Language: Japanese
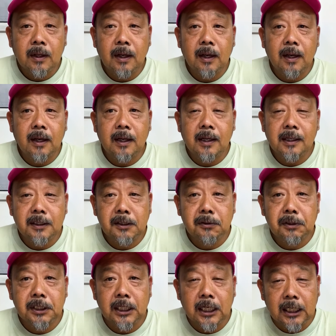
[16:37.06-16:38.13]
えー、
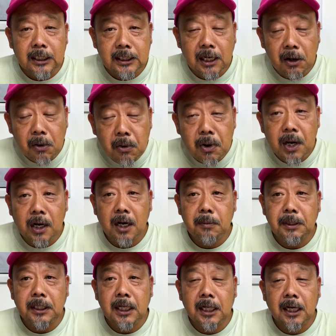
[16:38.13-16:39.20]
そうじゃない竿をお選
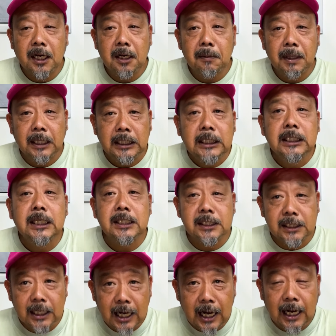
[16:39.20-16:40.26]
びいただければいいんで
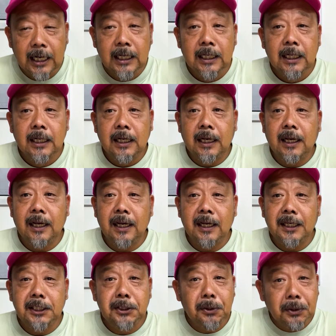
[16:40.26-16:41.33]
すが、えー、
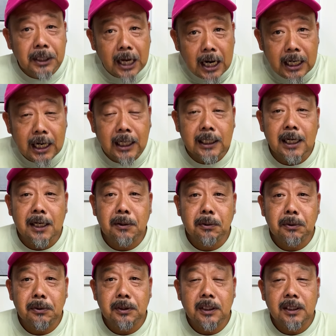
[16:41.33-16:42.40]
非常にありがたいこ
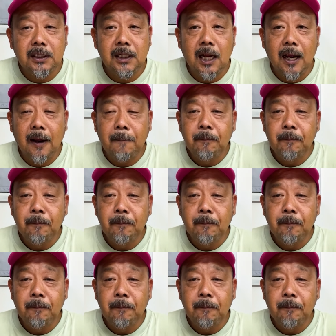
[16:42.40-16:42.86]
とにですね、